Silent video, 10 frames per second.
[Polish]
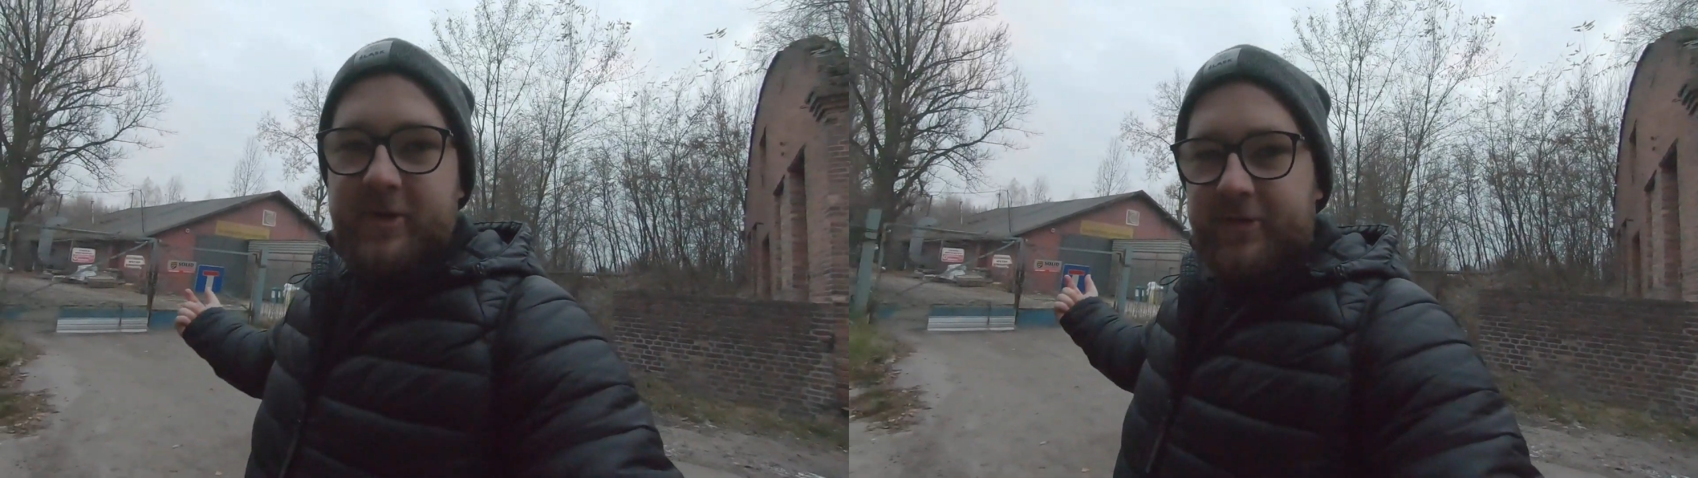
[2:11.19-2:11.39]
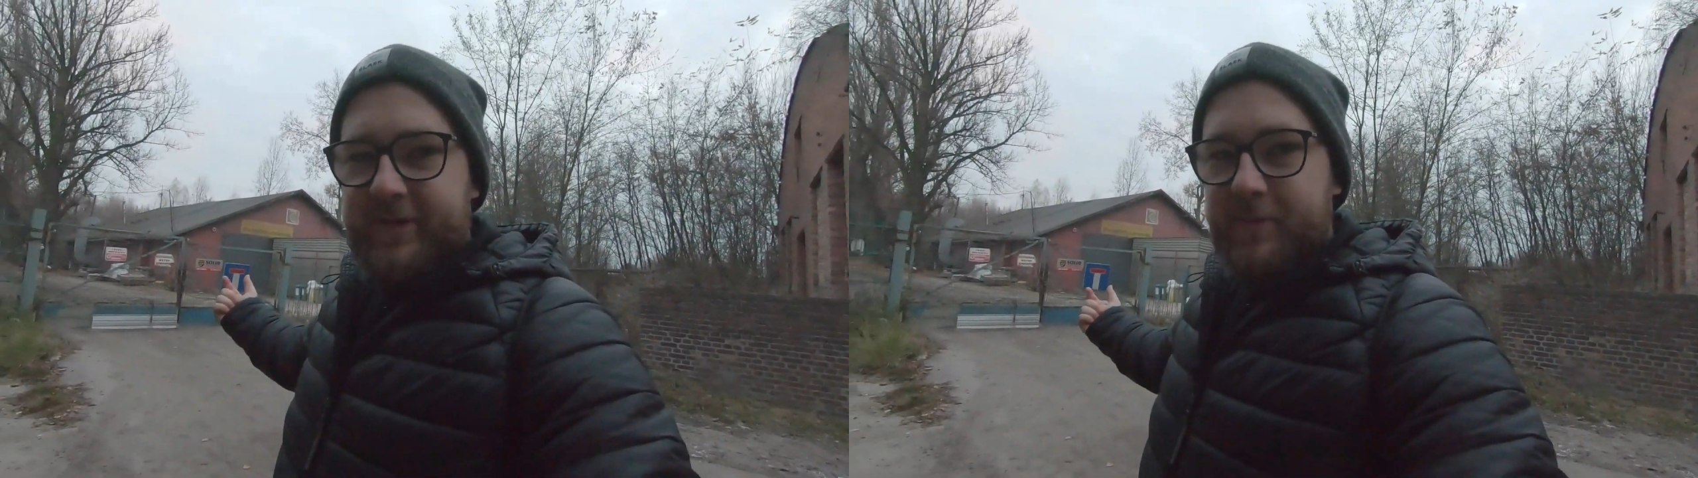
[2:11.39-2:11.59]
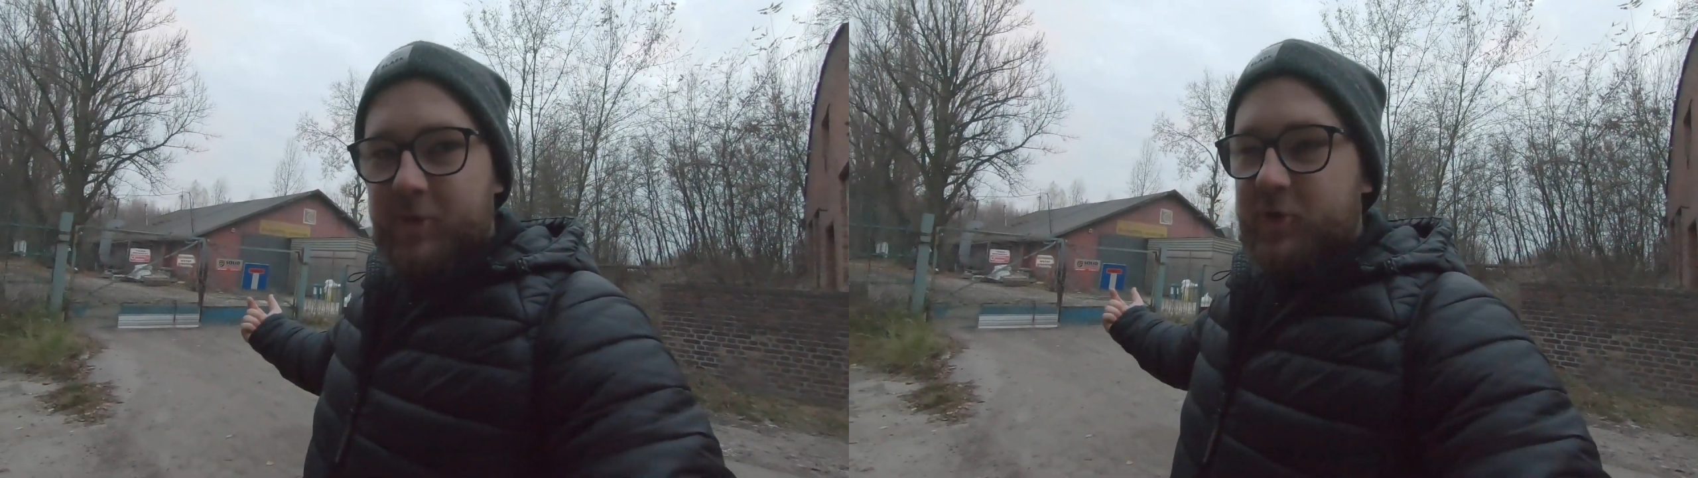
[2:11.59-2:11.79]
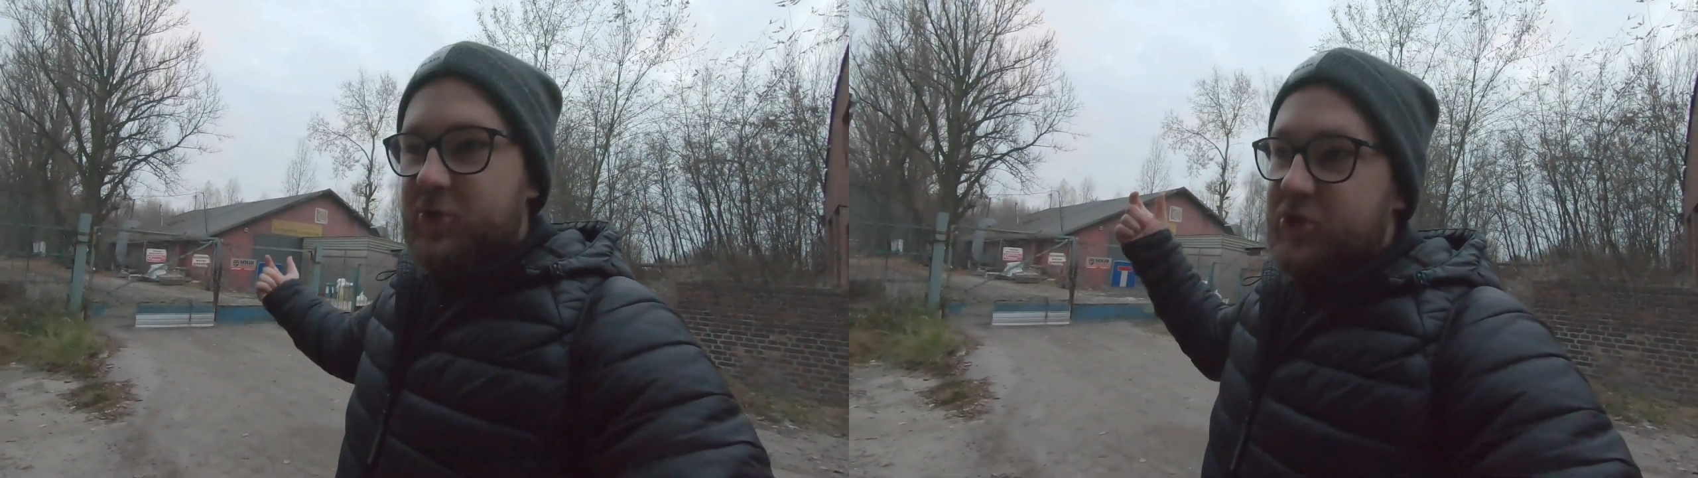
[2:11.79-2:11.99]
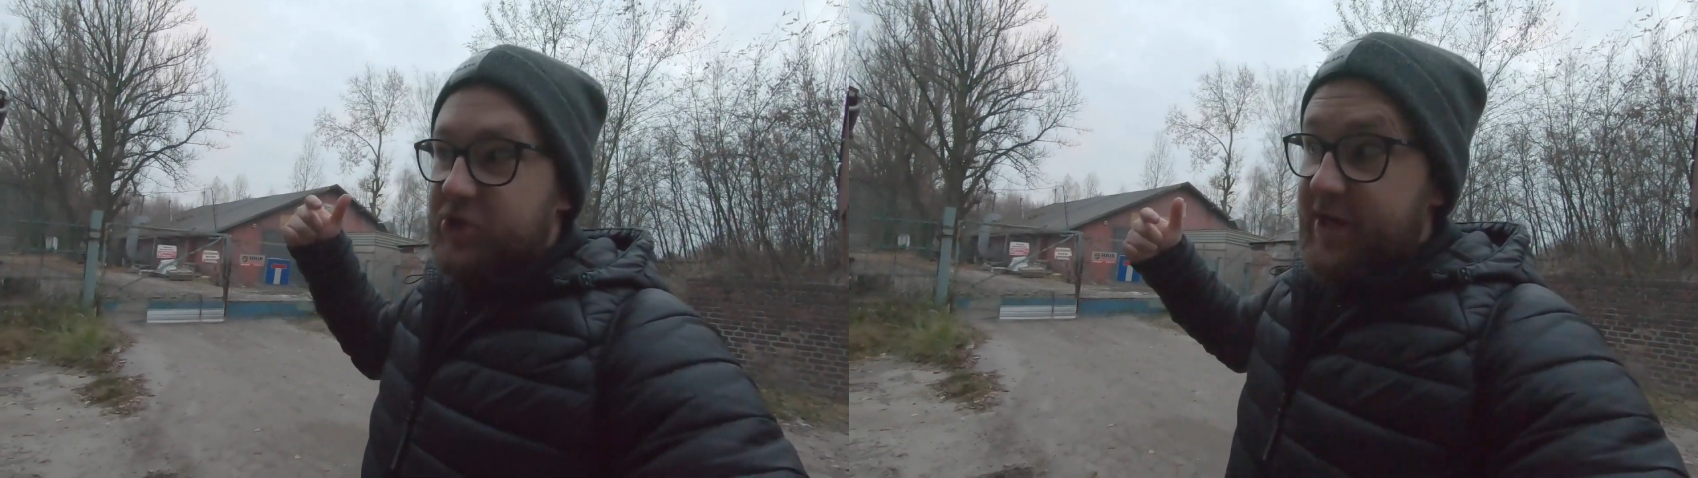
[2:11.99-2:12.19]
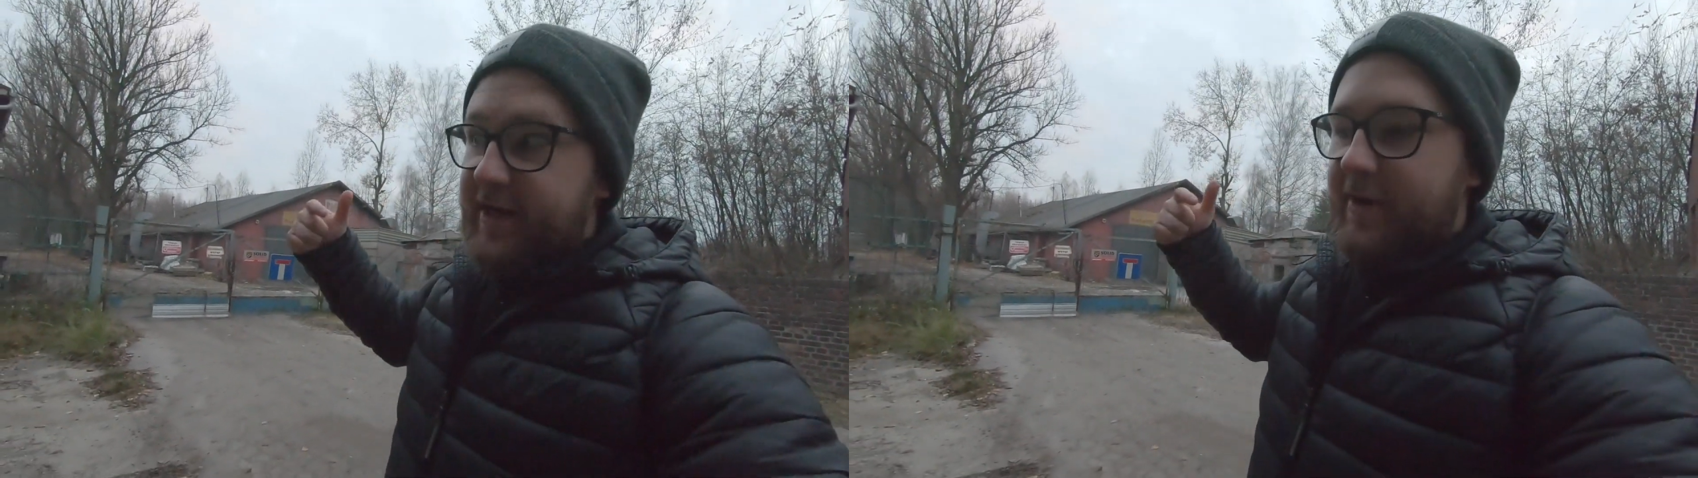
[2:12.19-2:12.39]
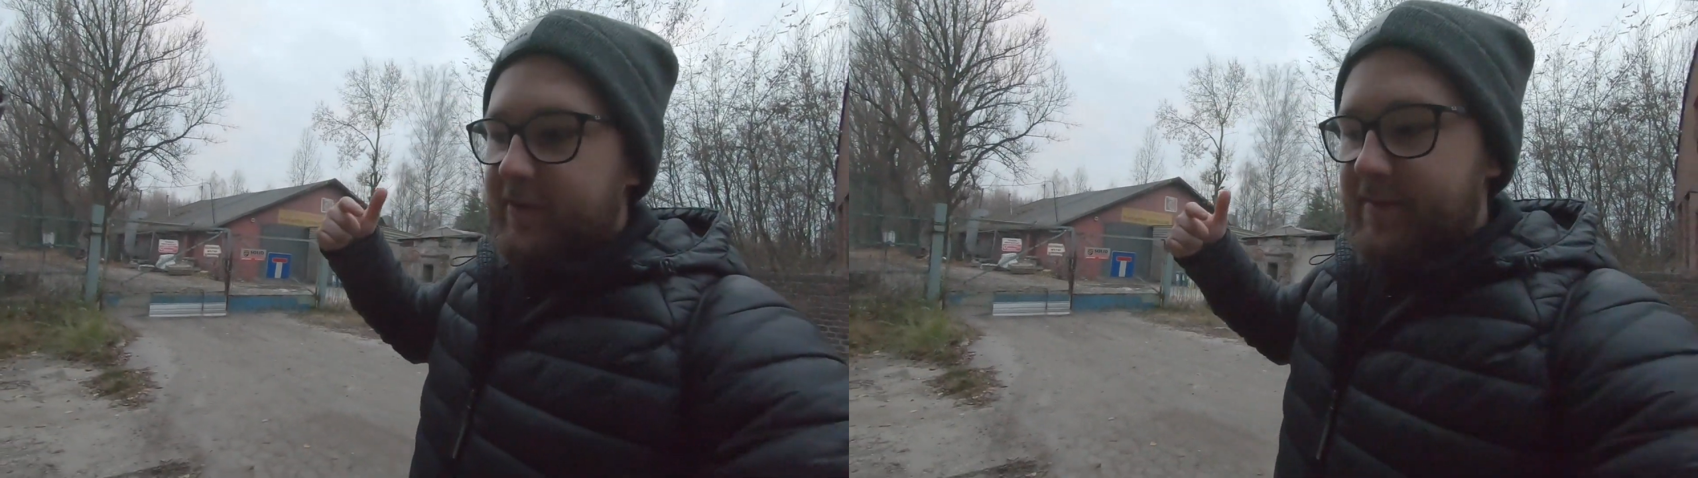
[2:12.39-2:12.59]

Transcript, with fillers: to stamtąd szczekał